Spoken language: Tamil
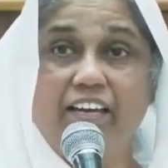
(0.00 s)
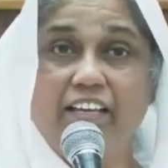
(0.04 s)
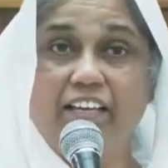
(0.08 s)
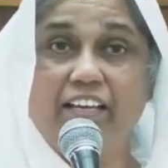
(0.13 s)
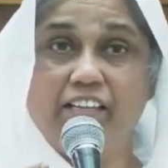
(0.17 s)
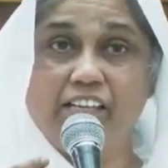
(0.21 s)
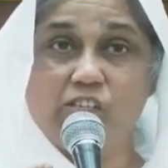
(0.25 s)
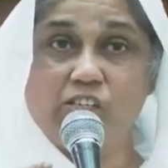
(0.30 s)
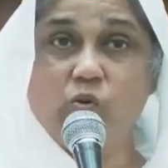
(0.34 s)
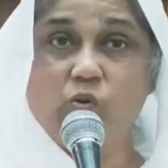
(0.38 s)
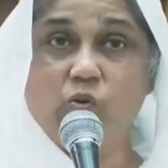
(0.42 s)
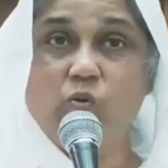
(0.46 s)

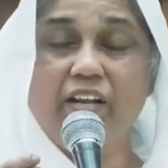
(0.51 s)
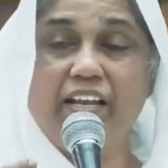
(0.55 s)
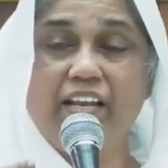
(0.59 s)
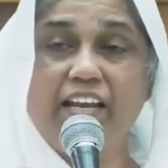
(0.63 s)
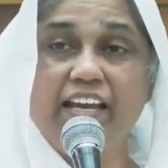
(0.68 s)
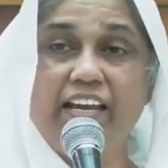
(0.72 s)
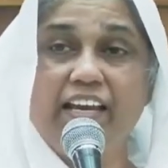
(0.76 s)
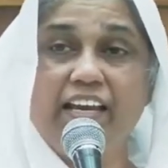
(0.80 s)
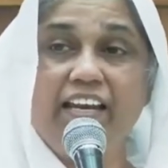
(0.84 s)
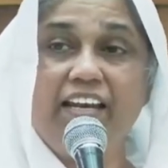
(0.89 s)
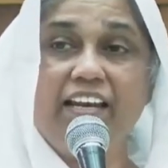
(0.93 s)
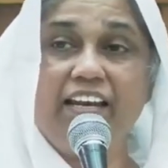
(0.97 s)
இந்த
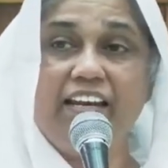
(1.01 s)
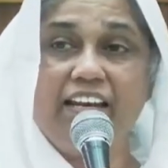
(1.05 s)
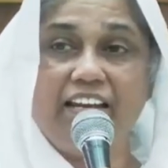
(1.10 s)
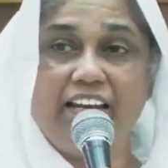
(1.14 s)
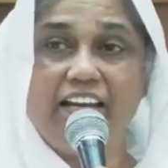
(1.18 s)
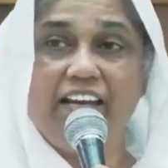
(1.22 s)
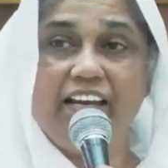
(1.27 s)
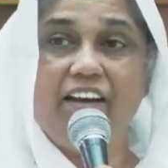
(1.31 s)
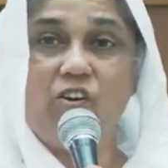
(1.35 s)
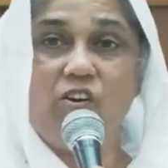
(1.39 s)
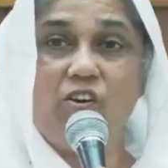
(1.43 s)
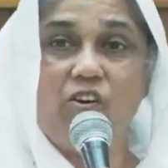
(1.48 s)
சூழ்நிலையில்
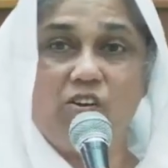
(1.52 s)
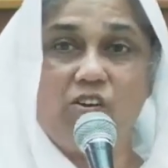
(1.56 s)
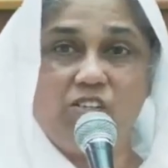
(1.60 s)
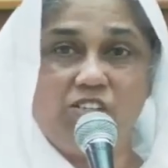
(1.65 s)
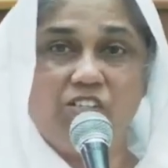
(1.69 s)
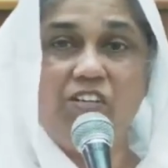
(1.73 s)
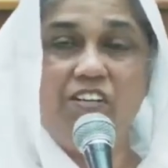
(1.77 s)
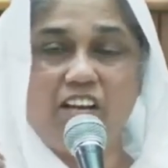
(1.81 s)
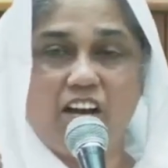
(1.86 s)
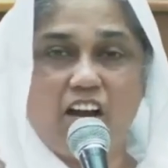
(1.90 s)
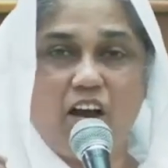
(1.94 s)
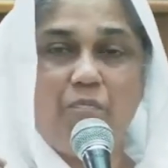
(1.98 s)

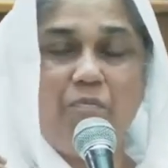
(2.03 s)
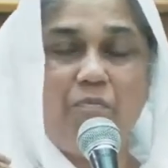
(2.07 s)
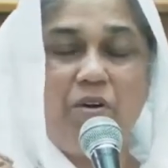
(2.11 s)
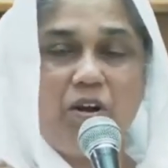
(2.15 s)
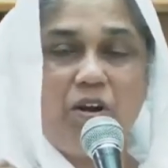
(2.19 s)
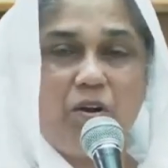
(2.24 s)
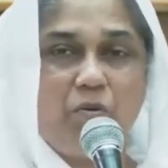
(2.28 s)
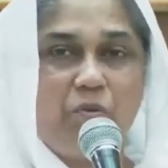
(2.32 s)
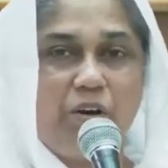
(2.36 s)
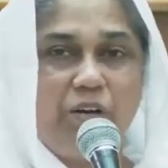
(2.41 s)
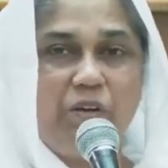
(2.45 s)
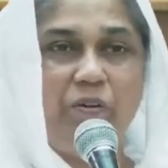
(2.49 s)
கொஞ்சம்
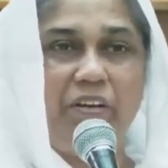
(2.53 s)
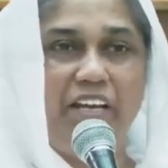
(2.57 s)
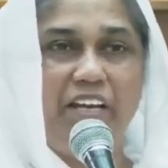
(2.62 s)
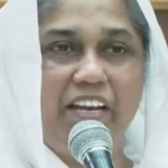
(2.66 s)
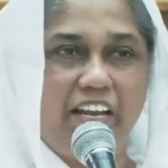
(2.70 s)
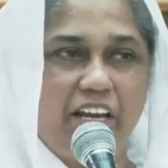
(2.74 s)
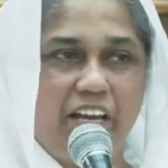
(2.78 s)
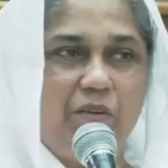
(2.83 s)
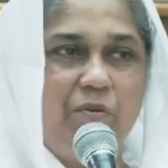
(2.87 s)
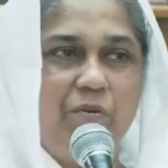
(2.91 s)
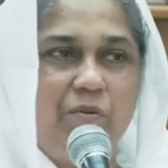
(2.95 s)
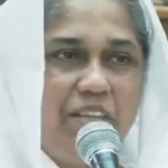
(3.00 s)
ஞாபகம் வரும்
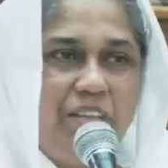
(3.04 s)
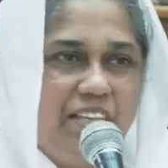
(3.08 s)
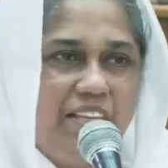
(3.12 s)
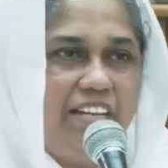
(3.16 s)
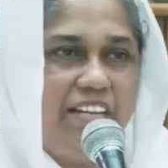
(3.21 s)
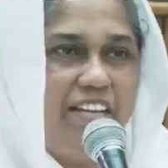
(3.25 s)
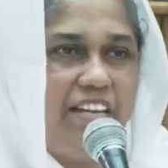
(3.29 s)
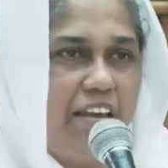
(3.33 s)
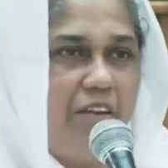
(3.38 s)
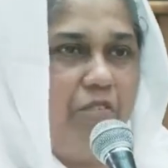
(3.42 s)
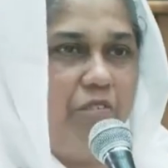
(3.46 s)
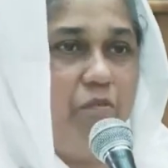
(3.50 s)
என்னை குறித்த
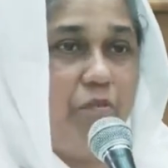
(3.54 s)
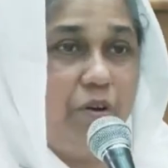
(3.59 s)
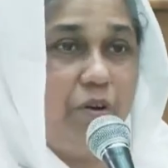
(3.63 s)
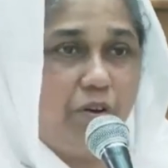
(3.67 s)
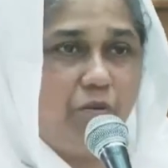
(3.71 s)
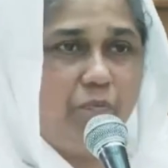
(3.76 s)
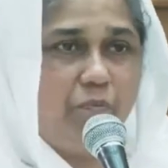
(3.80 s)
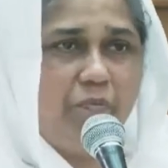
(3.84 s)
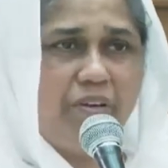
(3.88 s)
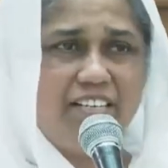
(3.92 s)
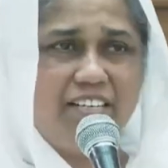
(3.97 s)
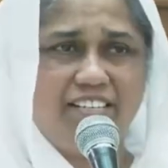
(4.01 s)
நினைவு
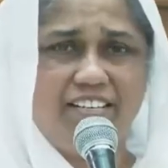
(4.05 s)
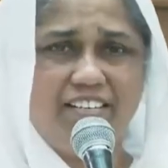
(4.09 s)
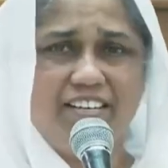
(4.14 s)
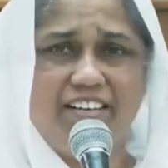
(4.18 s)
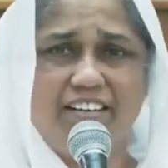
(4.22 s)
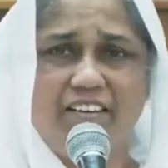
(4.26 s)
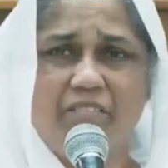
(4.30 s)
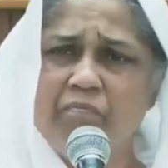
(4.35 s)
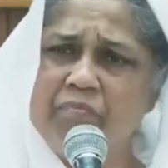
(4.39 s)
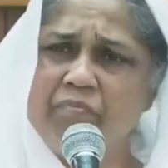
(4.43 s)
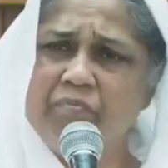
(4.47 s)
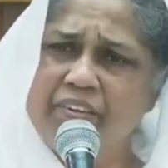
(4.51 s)
வரும் என்று
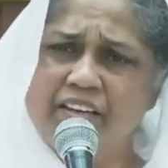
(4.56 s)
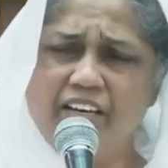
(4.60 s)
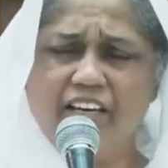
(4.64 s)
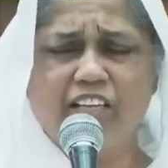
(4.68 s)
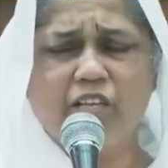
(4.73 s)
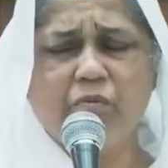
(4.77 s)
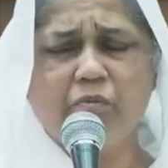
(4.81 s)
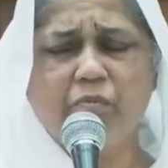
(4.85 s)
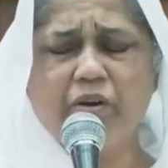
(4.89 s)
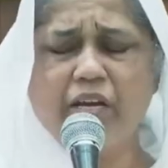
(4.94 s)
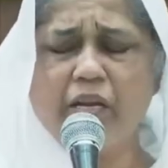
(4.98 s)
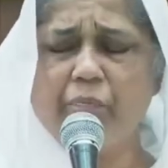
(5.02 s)

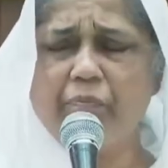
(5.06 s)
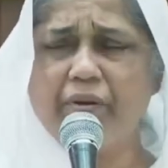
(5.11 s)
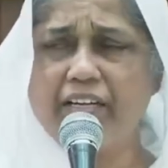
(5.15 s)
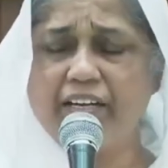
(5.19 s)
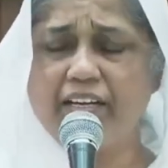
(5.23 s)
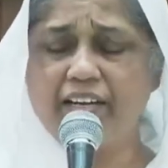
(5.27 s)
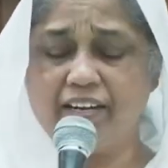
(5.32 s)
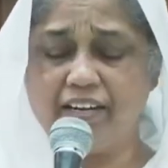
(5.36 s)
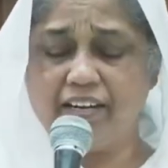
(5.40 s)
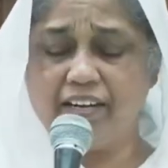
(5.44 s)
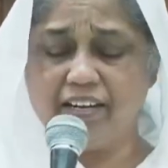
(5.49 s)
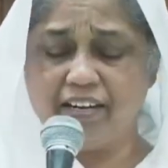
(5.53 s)
இது
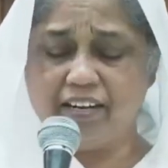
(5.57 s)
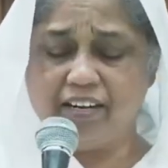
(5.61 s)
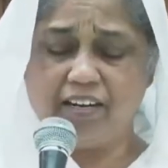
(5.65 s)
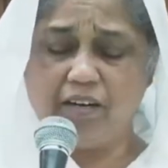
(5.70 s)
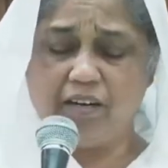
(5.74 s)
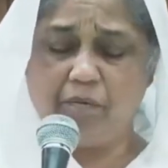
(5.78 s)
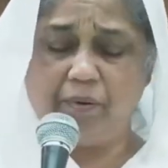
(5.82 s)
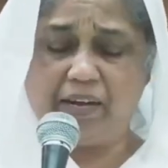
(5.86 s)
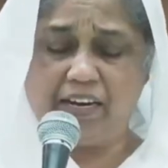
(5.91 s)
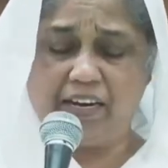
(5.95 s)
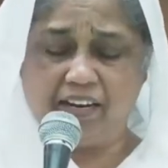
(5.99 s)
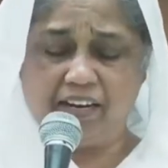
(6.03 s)
மாதிரிப்பட்ட
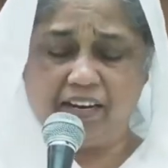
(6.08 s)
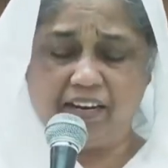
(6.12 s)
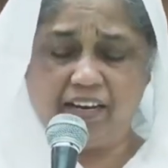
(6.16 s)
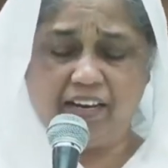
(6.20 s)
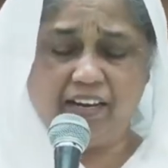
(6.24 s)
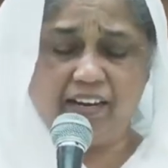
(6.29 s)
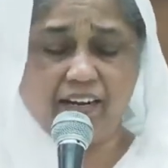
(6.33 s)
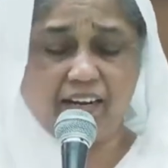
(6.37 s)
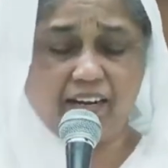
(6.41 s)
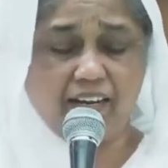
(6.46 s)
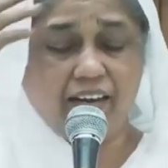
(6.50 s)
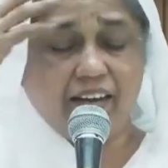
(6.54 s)
எண்ணங்கள் பல
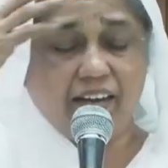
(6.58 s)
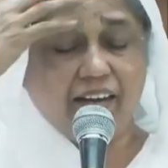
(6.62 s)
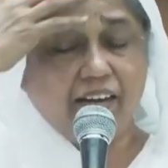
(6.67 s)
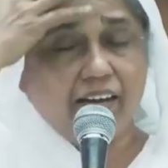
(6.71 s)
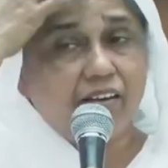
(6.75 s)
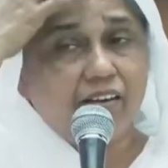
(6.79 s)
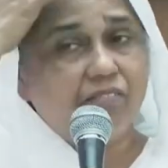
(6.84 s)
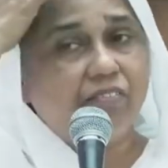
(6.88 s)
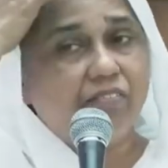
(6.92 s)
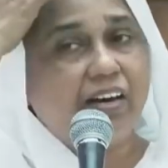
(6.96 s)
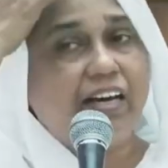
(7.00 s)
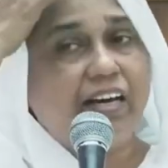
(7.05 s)
நேரங்களில்
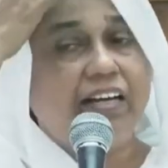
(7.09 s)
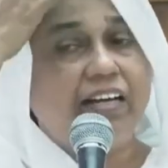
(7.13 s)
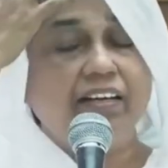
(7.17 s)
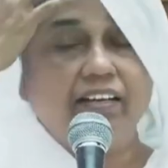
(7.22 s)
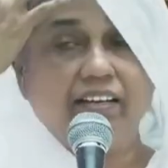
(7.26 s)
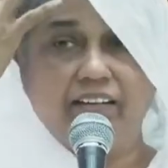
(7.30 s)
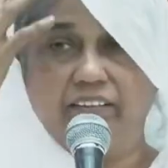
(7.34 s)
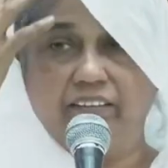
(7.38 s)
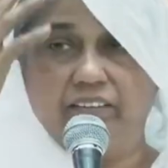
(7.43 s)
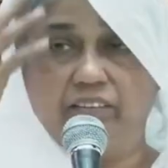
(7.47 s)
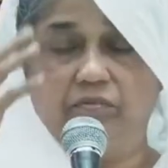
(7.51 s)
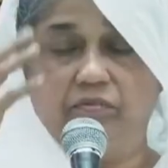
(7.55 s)

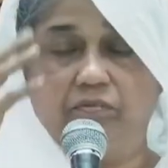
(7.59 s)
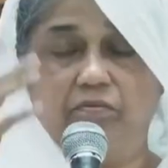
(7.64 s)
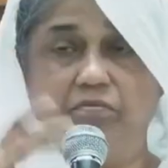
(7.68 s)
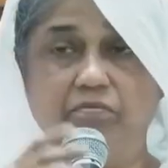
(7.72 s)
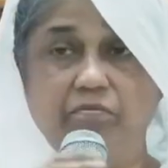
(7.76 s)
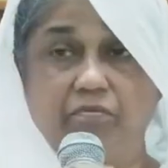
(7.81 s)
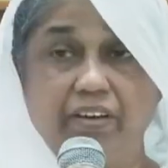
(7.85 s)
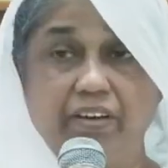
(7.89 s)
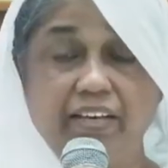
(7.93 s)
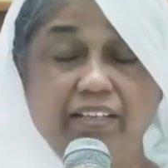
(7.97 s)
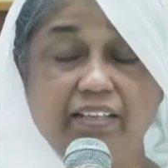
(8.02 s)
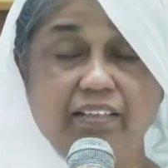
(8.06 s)
வருகிறது
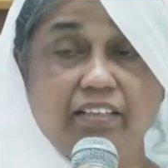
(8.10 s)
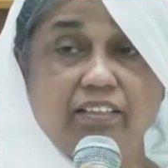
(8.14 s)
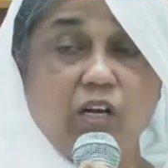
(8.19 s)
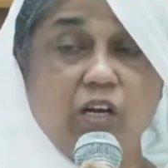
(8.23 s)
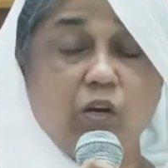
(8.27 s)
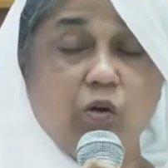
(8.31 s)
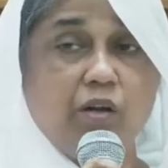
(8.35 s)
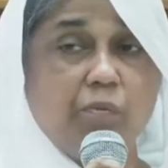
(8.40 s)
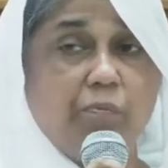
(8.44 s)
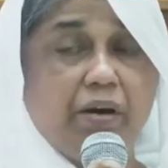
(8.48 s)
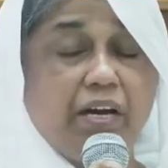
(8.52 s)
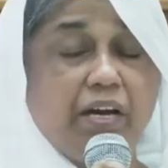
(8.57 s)

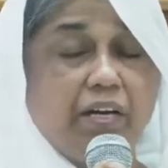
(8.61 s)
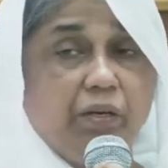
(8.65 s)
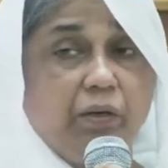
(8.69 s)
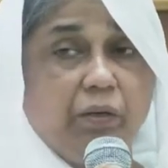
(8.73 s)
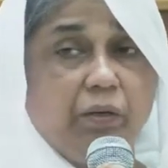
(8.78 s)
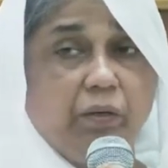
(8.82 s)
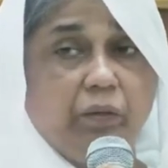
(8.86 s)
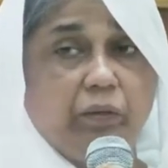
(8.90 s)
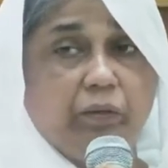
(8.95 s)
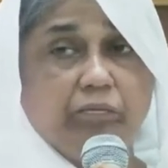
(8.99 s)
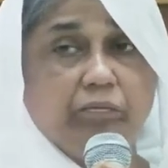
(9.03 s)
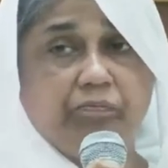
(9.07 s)
வேதத்தில் கூட
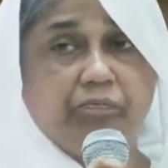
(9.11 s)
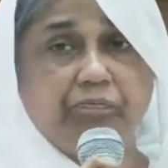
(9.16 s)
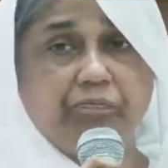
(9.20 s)
பார்க்கிறோம்